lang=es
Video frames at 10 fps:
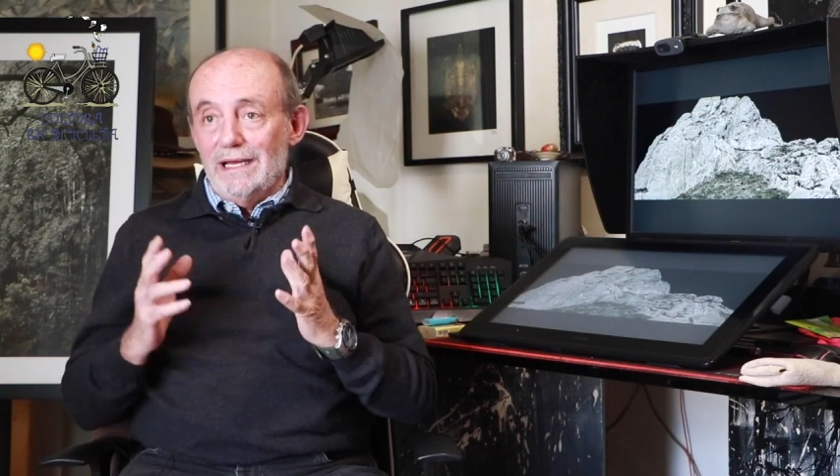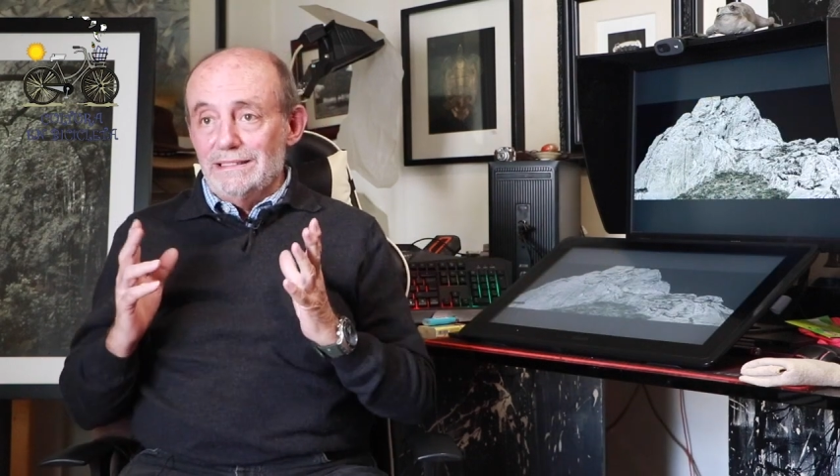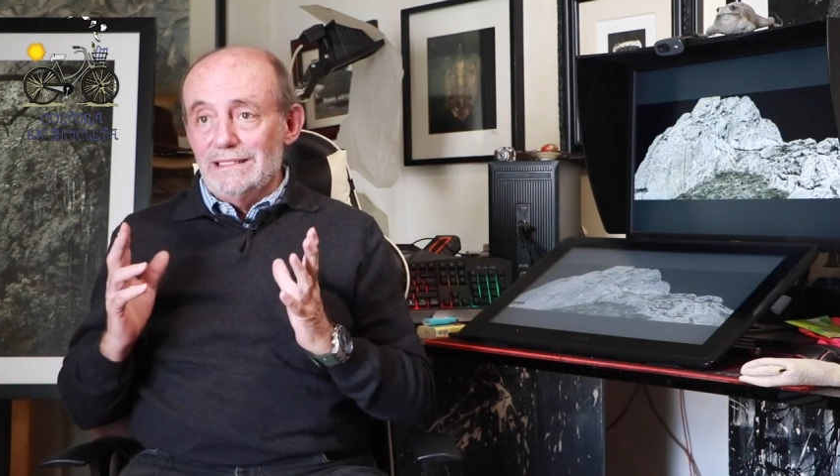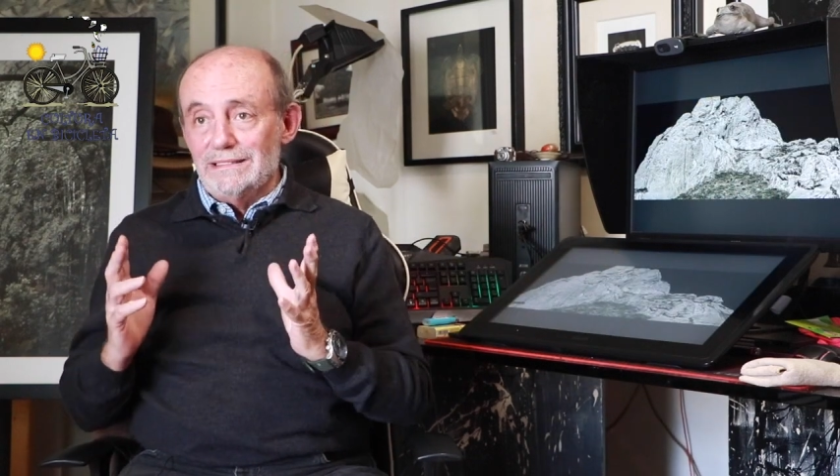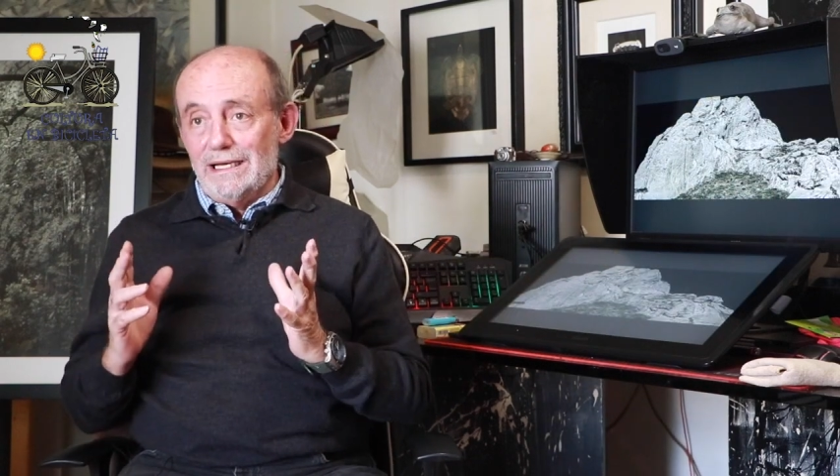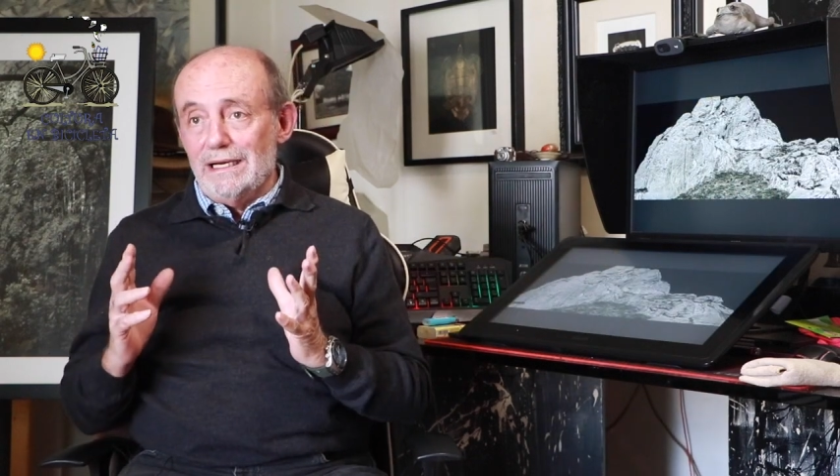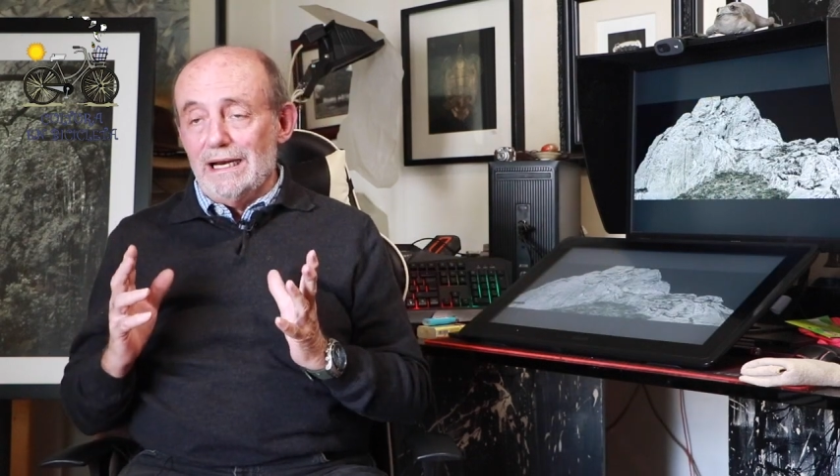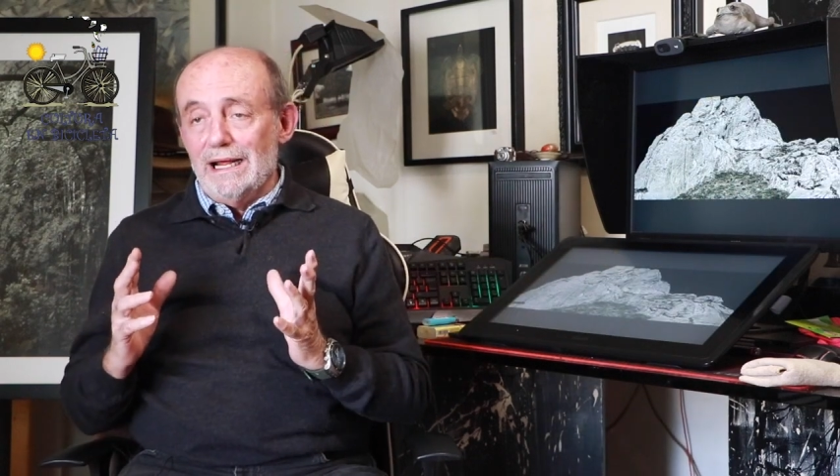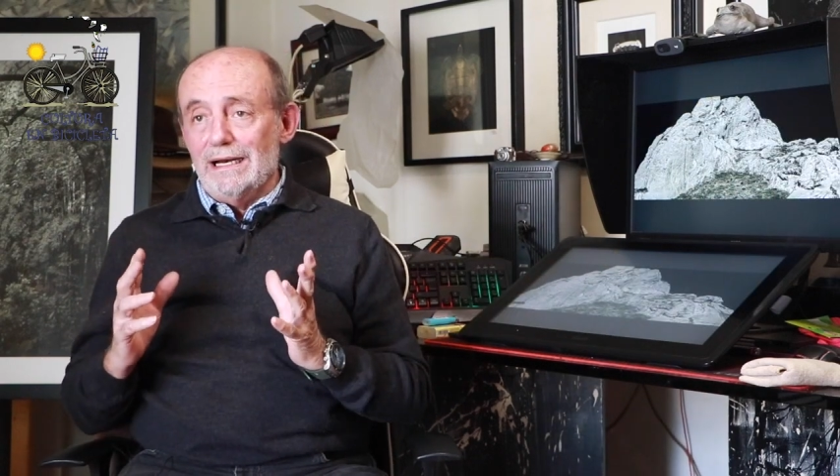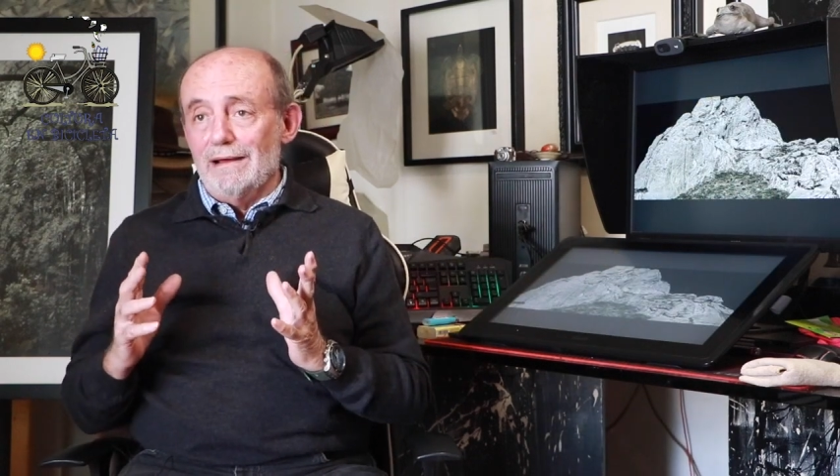esa es
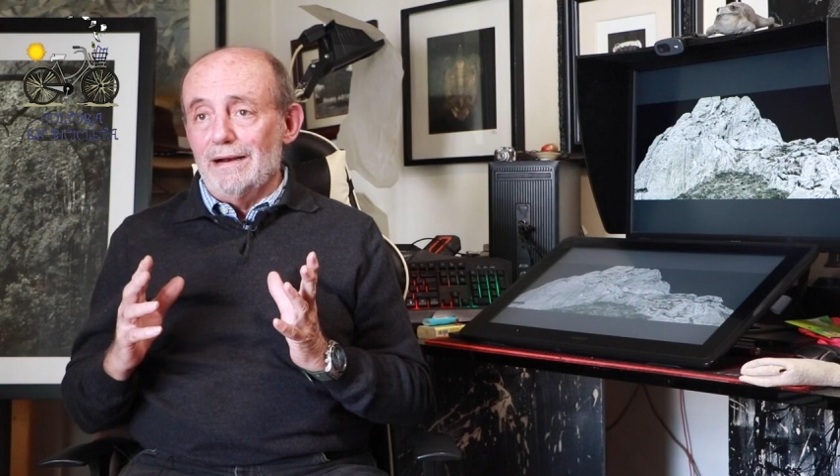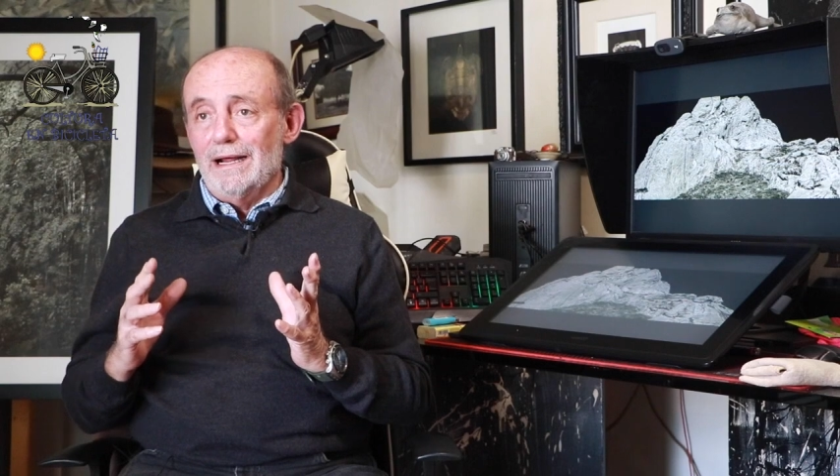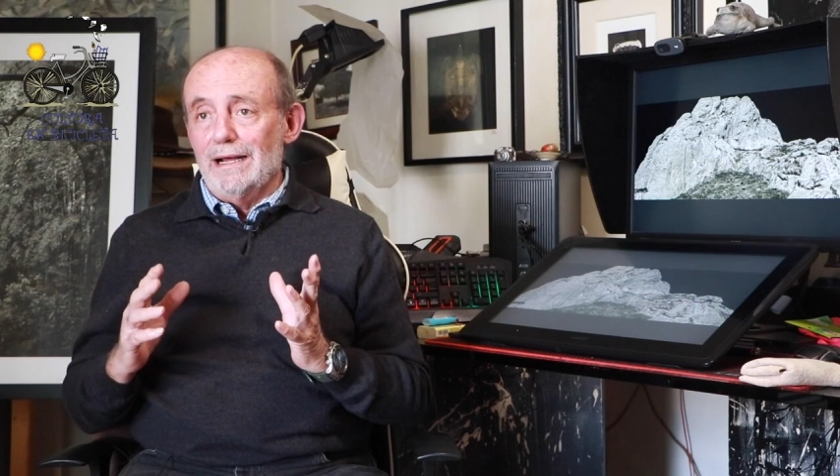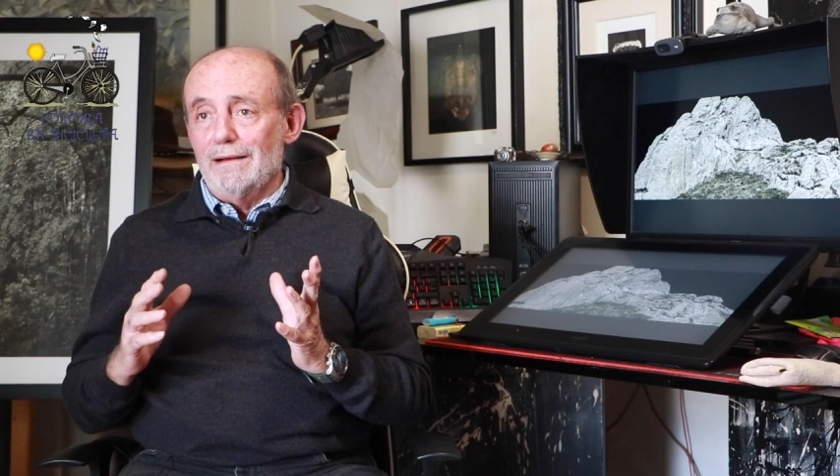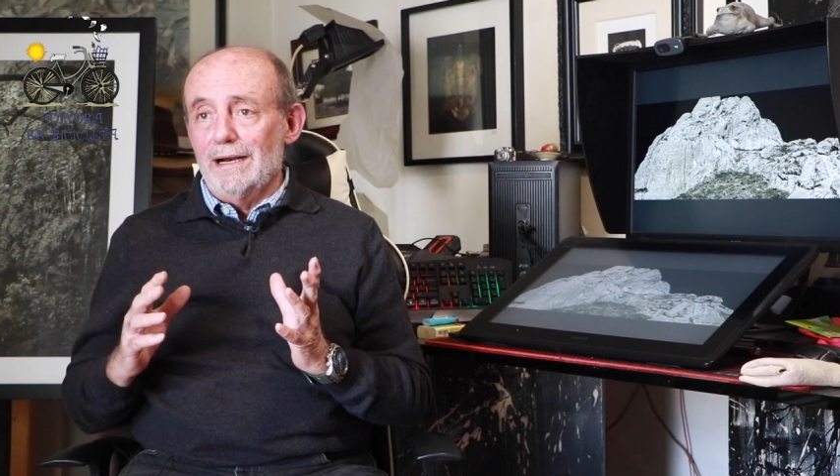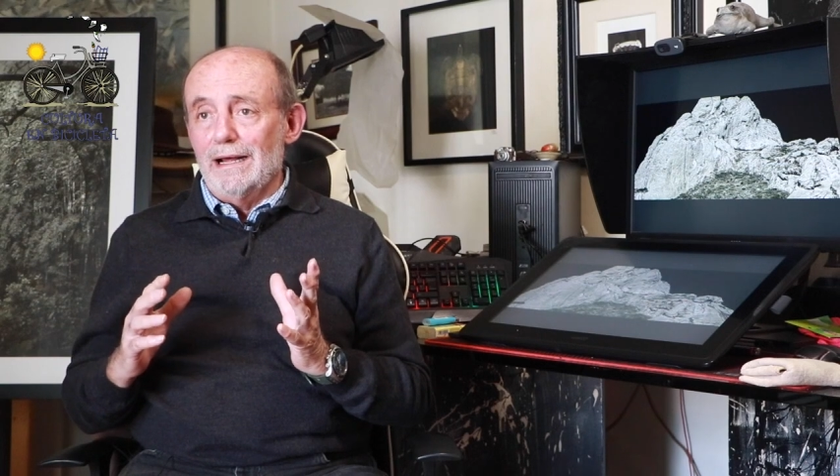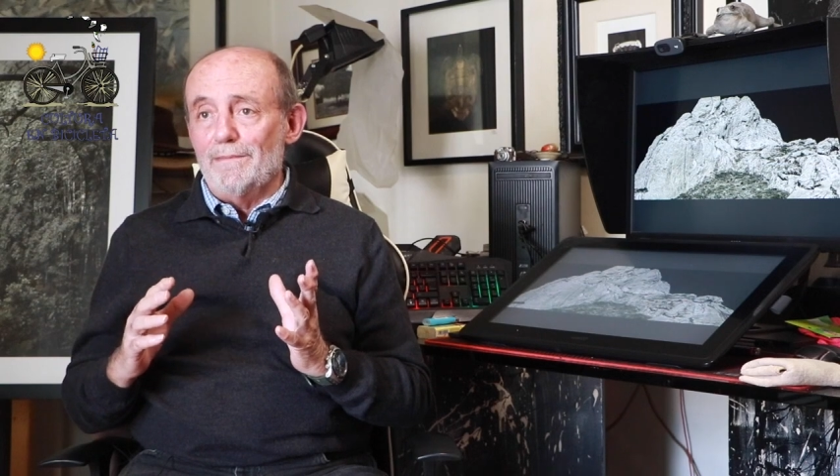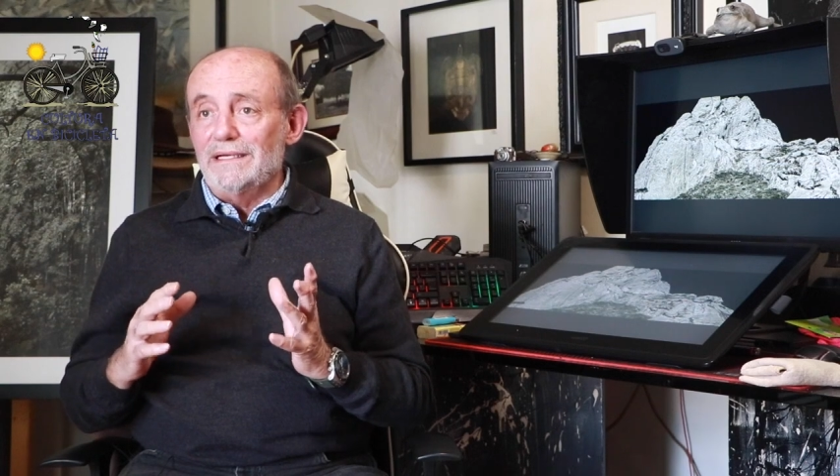la,